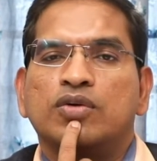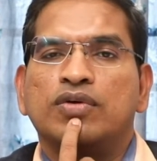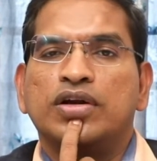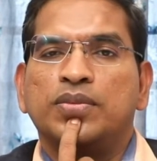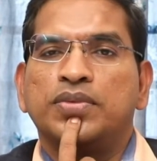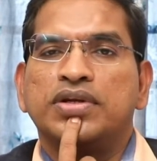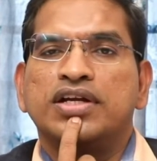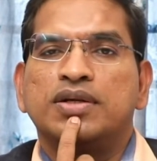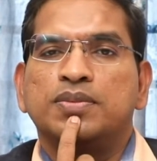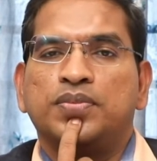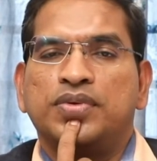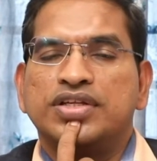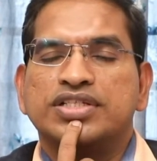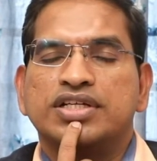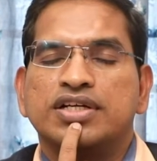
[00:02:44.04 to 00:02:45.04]
వన్ మినిట్
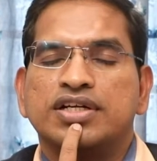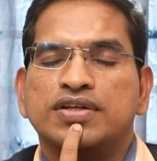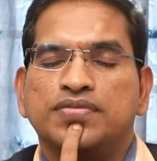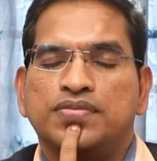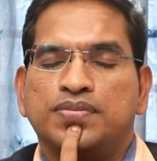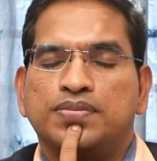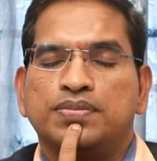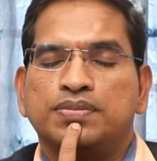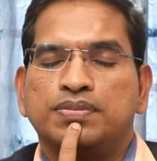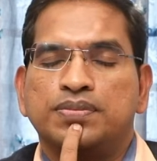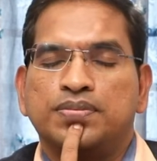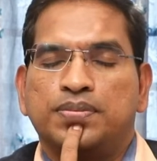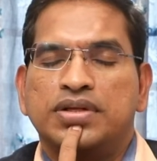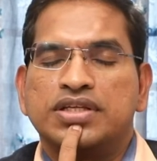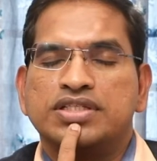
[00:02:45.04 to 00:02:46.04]
ప్రెస్ అండ్ లీవ్
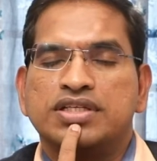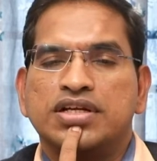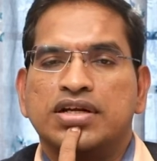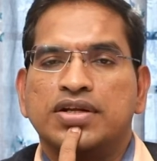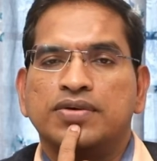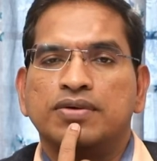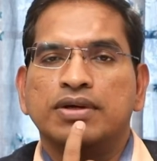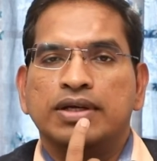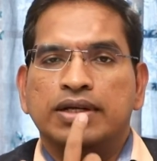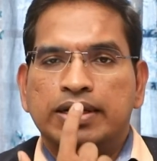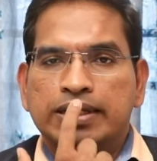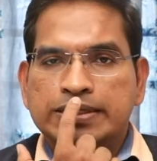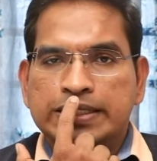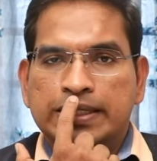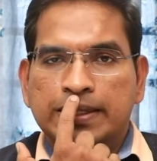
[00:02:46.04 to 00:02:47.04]
ప్రెస్ అండ్ లీవ్
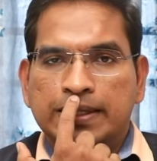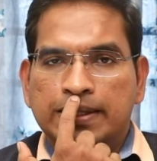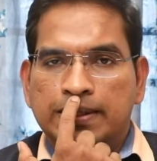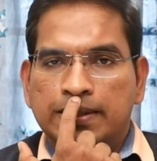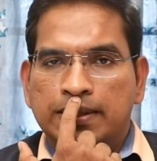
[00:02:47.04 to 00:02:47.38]
నెక్స్ట్ ఇక్కడ